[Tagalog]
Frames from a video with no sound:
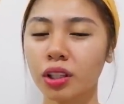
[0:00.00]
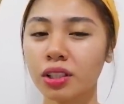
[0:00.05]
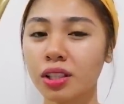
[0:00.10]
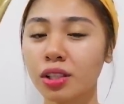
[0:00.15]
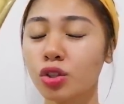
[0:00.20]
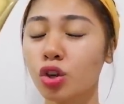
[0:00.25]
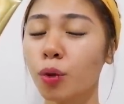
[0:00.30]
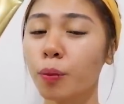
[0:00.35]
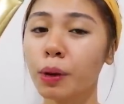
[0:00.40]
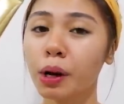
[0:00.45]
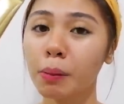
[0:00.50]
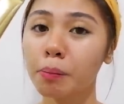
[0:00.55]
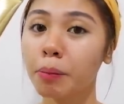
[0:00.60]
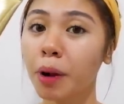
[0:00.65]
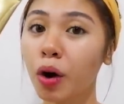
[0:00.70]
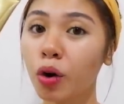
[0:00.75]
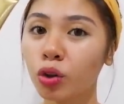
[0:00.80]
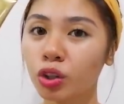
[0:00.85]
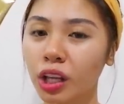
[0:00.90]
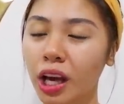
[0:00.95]
Kasi sobrang
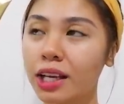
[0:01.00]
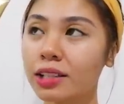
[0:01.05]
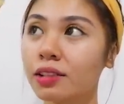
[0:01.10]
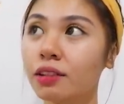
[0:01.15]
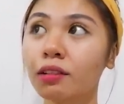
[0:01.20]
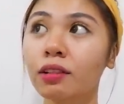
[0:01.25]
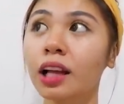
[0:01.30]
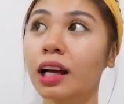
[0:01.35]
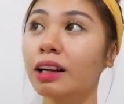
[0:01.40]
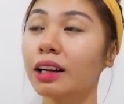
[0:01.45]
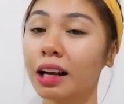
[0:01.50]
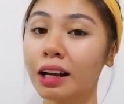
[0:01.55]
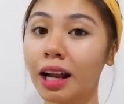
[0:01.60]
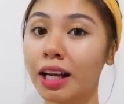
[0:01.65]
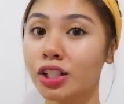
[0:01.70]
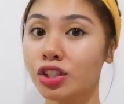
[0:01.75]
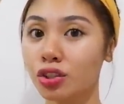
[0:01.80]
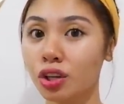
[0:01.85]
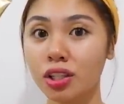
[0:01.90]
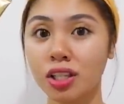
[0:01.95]
bango niya. As in,
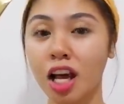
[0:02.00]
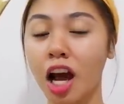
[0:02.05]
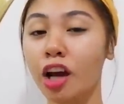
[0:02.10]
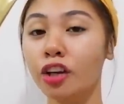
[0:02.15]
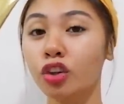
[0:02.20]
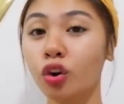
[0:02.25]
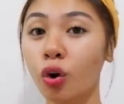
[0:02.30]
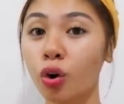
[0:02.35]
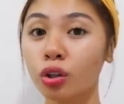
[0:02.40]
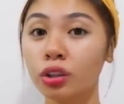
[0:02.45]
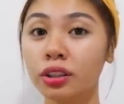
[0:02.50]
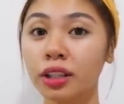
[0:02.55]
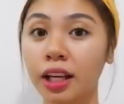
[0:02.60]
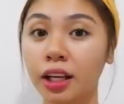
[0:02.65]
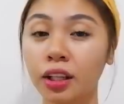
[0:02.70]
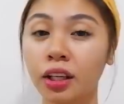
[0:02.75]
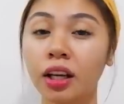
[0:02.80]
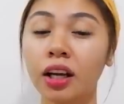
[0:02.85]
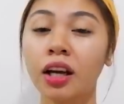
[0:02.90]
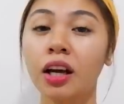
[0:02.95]
naglalast siya sa akin all
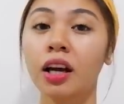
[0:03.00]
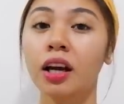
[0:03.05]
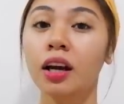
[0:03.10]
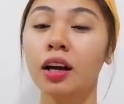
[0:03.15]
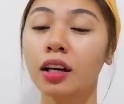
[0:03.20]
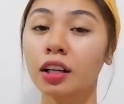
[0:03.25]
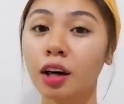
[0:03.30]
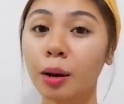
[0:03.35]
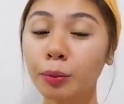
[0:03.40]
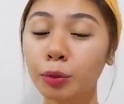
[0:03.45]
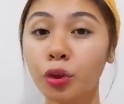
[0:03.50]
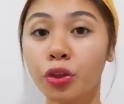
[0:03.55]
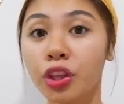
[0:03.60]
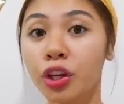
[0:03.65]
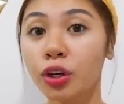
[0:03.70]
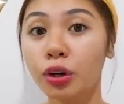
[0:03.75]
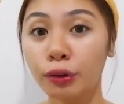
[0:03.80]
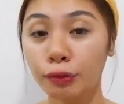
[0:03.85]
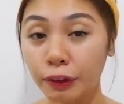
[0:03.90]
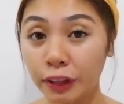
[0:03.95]
day. Come to
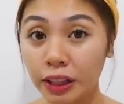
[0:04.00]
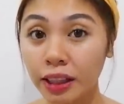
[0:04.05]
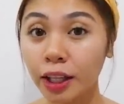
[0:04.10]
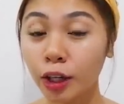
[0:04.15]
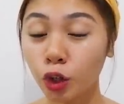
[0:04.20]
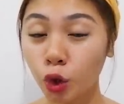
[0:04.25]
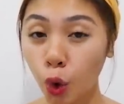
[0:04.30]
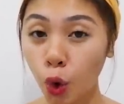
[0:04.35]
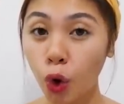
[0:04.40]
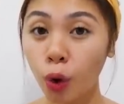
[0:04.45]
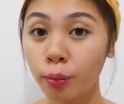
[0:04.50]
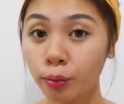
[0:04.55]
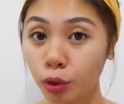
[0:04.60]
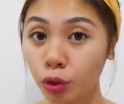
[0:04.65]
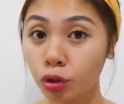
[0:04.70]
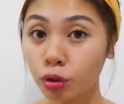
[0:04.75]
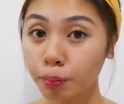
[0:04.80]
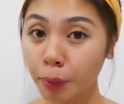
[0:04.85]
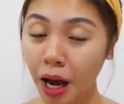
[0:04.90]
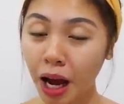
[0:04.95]
think of it,
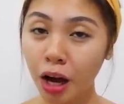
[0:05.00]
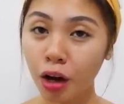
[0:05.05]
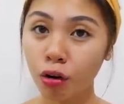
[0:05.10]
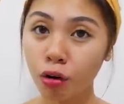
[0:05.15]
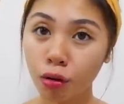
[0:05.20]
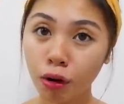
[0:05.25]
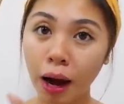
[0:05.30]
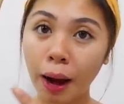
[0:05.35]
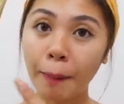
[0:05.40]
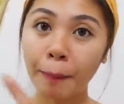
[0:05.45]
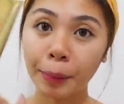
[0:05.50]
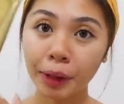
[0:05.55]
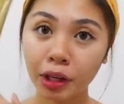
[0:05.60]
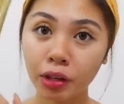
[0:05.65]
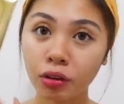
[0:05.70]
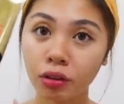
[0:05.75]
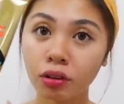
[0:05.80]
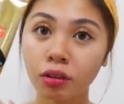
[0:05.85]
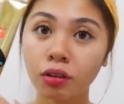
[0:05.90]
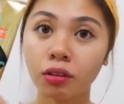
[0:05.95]
nagko-commute pa ako ha.
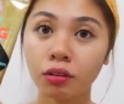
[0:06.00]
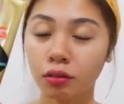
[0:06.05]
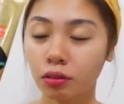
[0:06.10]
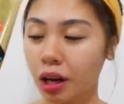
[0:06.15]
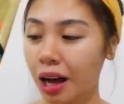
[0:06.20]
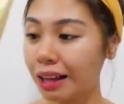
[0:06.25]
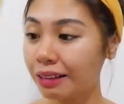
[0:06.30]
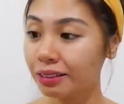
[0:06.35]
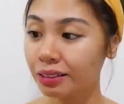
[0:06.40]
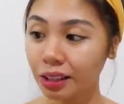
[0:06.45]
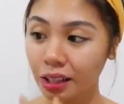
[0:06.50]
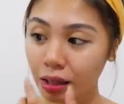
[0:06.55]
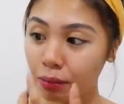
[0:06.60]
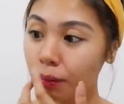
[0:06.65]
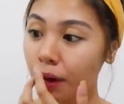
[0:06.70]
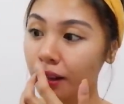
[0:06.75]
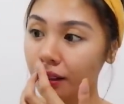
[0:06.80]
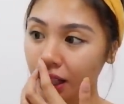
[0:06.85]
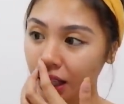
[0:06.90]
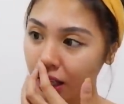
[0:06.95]
Pero, ang
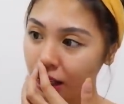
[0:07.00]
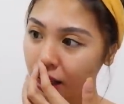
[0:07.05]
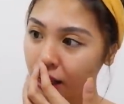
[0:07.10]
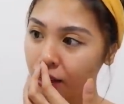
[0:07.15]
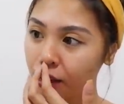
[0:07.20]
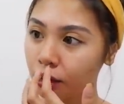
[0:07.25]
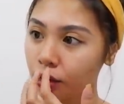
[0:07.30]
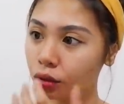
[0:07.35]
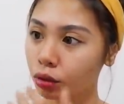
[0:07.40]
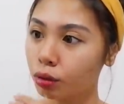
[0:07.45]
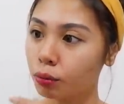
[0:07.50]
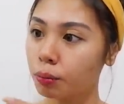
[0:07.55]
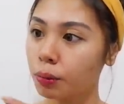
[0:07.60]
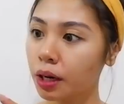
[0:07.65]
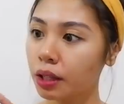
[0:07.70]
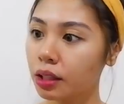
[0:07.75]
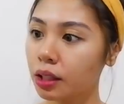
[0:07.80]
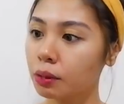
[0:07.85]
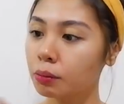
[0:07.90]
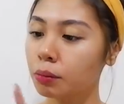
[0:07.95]
tibay talaga nito,
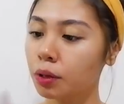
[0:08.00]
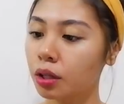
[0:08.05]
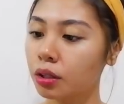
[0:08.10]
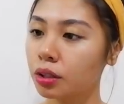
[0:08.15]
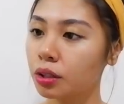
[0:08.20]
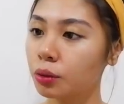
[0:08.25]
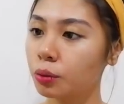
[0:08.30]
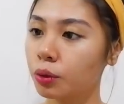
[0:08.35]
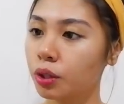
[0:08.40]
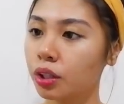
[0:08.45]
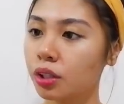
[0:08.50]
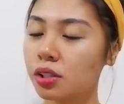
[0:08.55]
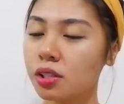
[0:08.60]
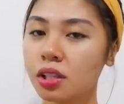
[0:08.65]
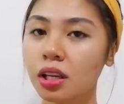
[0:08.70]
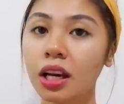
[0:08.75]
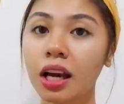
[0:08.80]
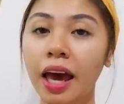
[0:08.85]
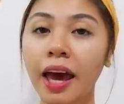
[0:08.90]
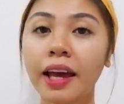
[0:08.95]
Bath and Body
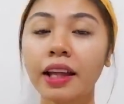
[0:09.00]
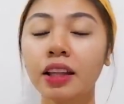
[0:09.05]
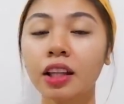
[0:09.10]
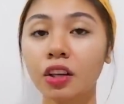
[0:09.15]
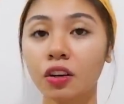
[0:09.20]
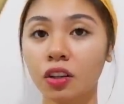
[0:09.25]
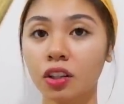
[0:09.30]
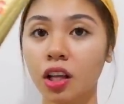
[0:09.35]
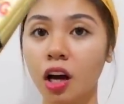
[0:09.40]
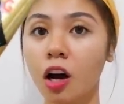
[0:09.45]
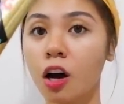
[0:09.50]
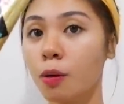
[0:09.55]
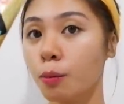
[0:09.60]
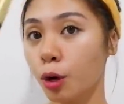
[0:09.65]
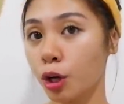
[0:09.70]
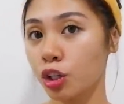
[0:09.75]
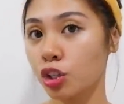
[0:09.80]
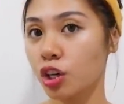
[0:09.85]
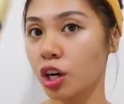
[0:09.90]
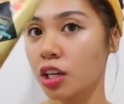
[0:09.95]
Works. And ayun,
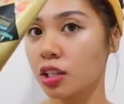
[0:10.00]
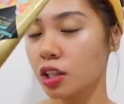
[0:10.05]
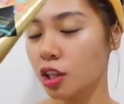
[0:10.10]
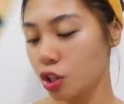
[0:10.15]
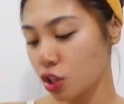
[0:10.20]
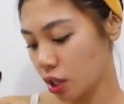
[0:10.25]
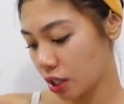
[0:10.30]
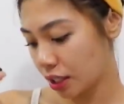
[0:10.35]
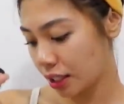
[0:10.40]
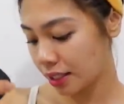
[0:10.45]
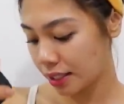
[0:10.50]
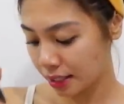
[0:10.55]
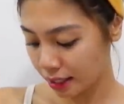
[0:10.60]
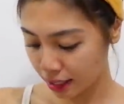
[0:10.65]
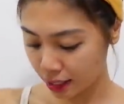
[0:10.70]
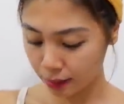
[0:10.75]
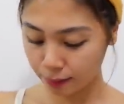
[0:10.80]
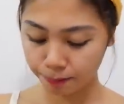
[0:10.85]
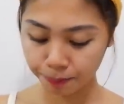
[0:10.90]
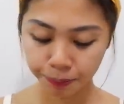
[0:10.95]
nakamoisturize din siya ng
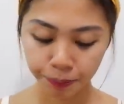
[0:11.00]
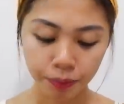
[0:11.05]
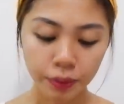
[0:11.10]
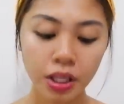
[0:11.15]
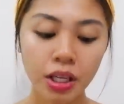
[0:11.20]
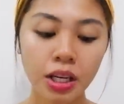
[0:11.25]
skin.